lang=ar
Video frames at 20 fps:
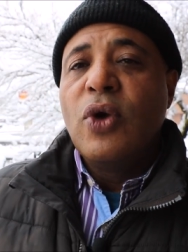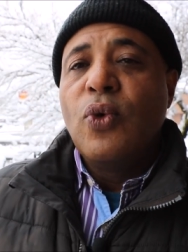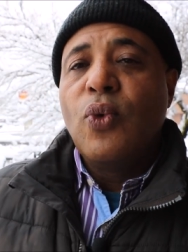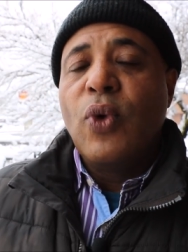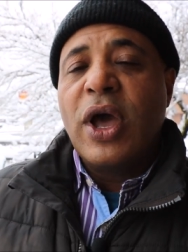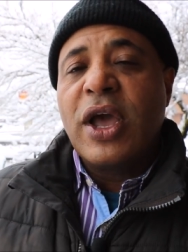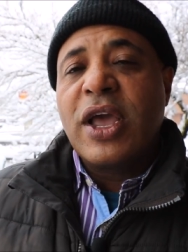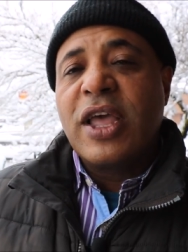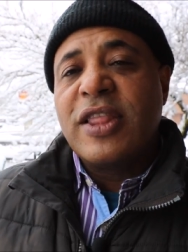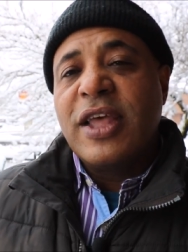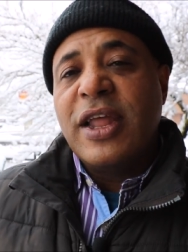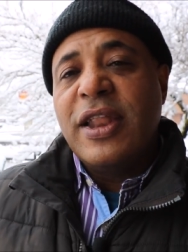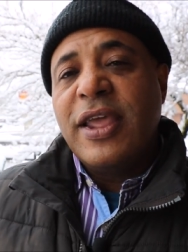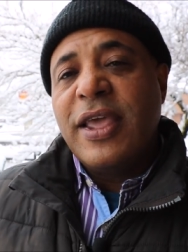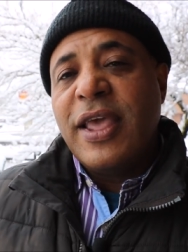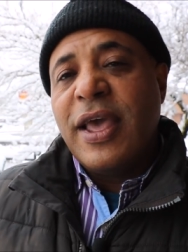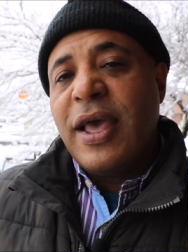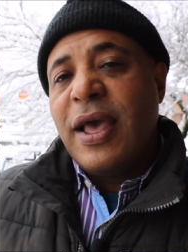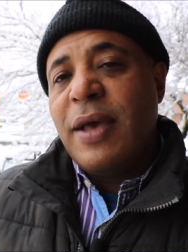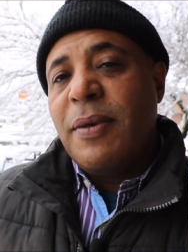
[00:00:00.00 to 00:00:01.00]

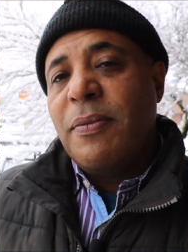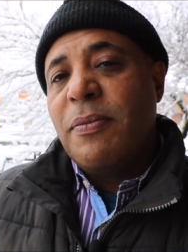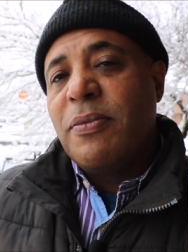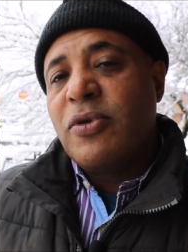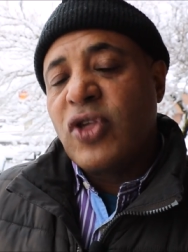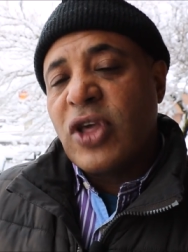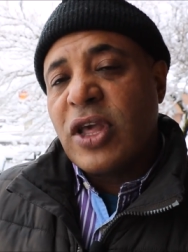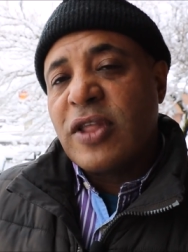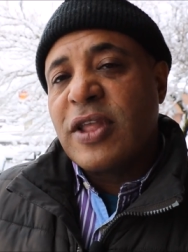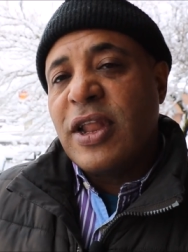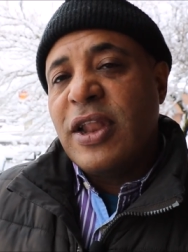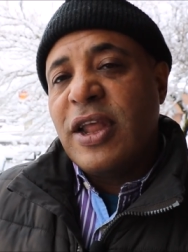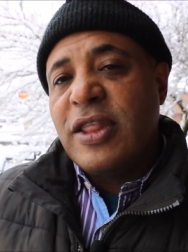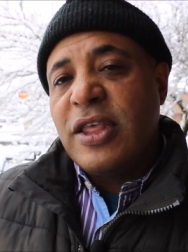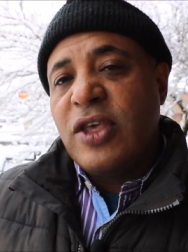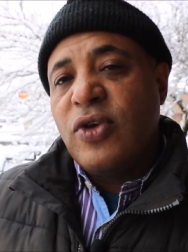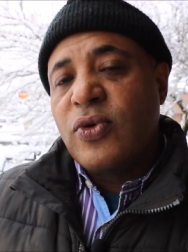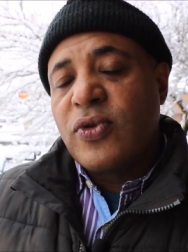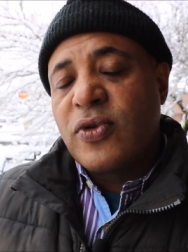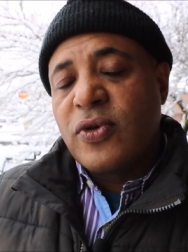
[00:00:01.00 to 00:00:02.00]
وكذلك الشخص
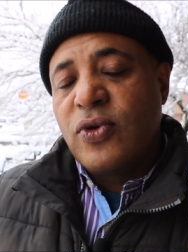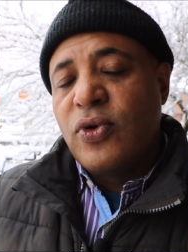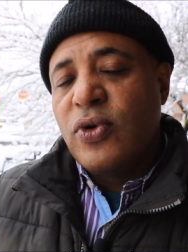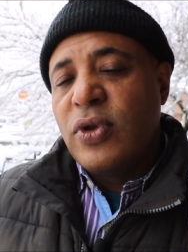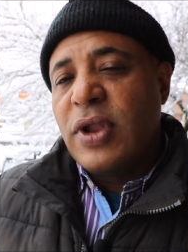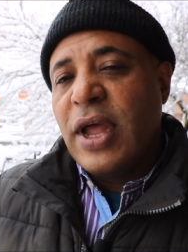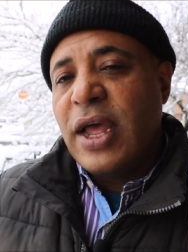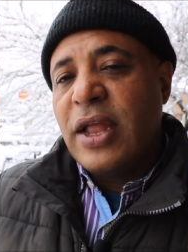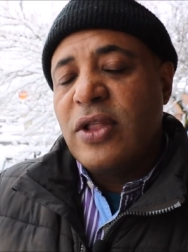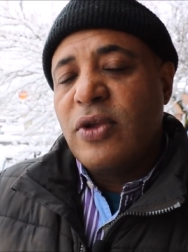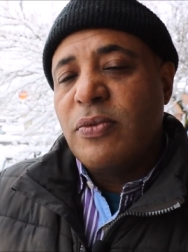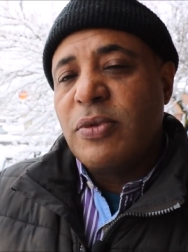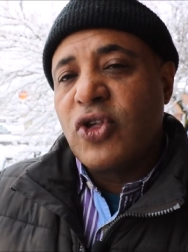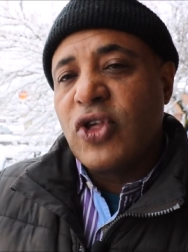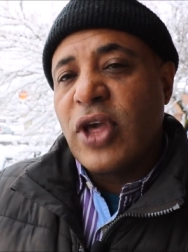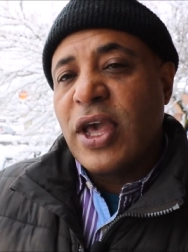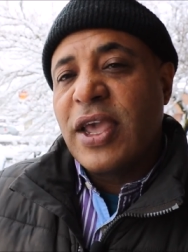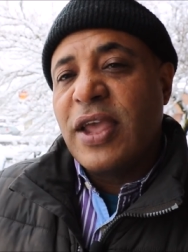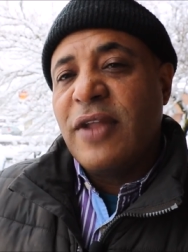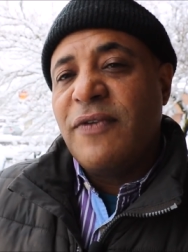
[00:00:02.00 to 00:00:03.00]
الذي يكون عنده
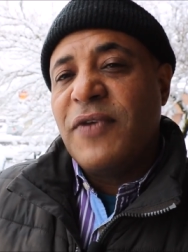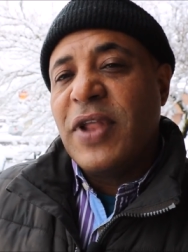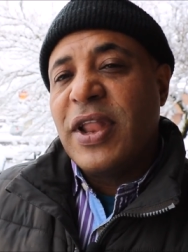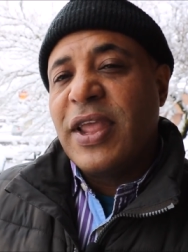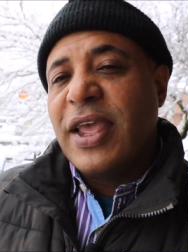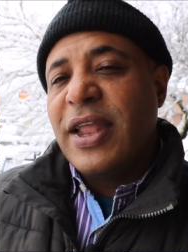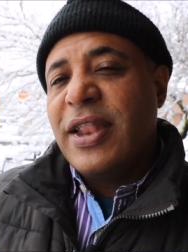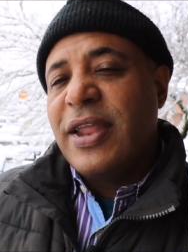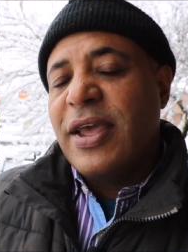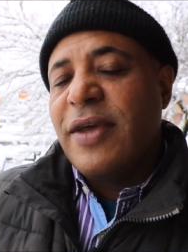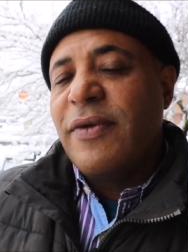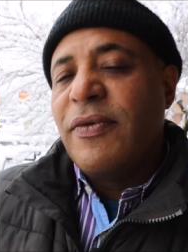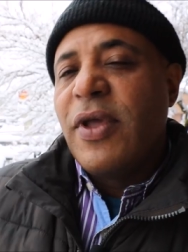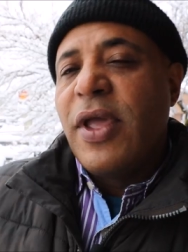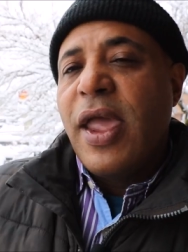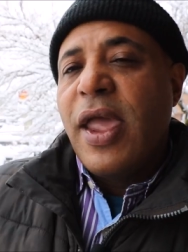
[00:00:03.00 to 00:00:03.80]
مشاكل في الكليه